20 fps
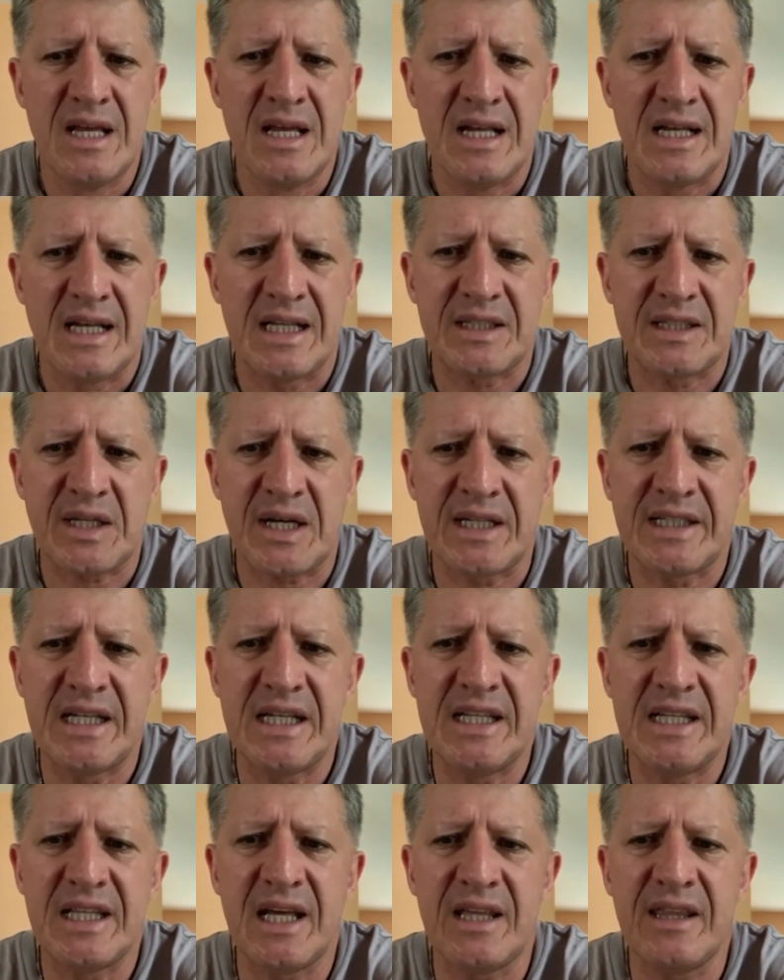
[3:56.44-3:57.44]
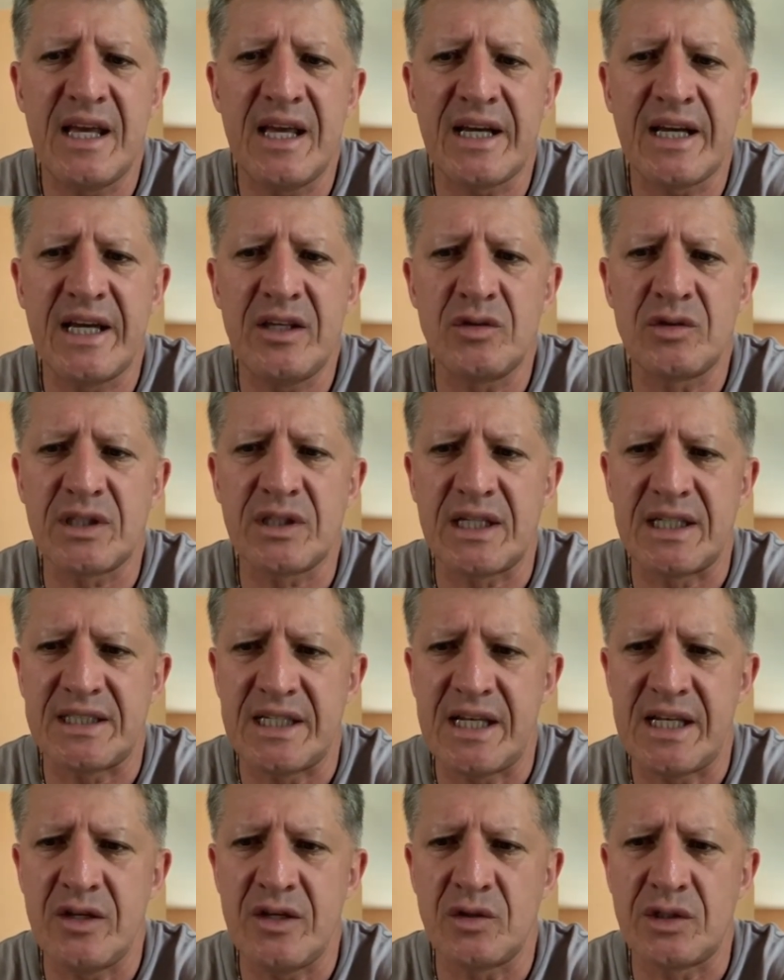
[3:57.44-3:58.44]
La tranquilidad de aquellos
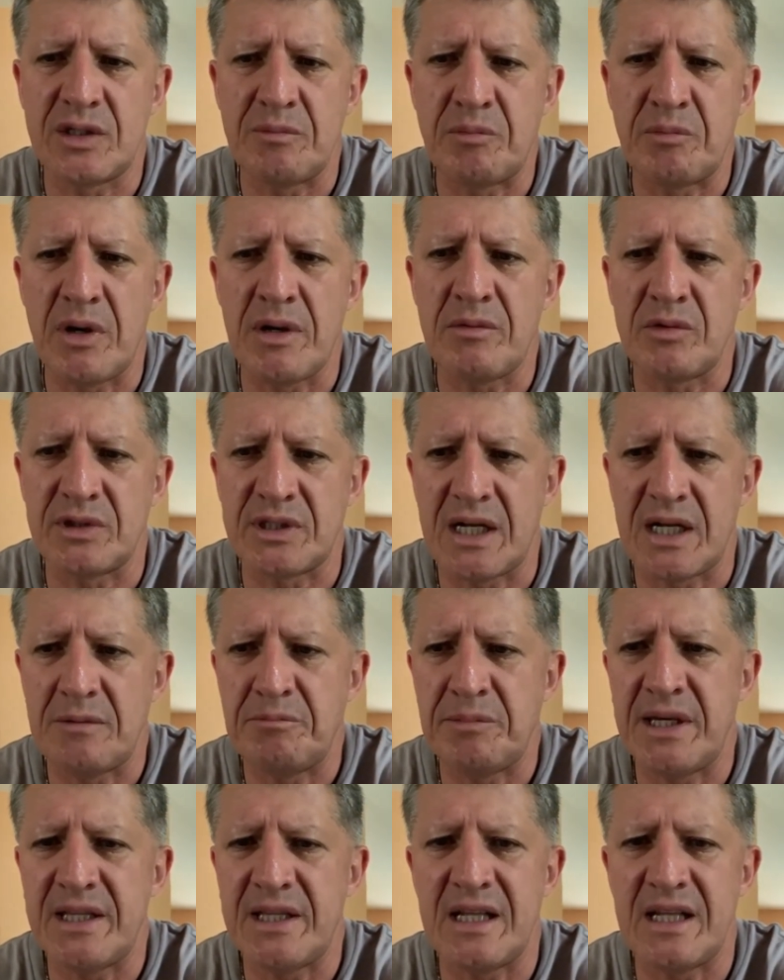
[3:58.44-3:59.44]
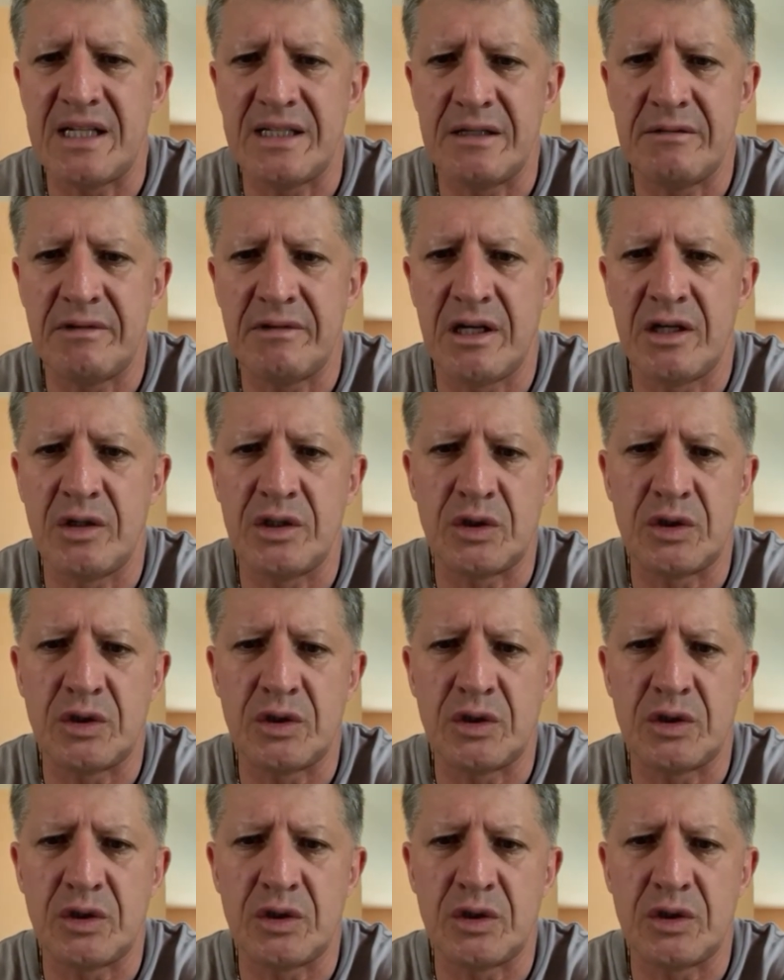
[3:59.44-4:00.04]
caseríos y pueblos al pie del Nevado de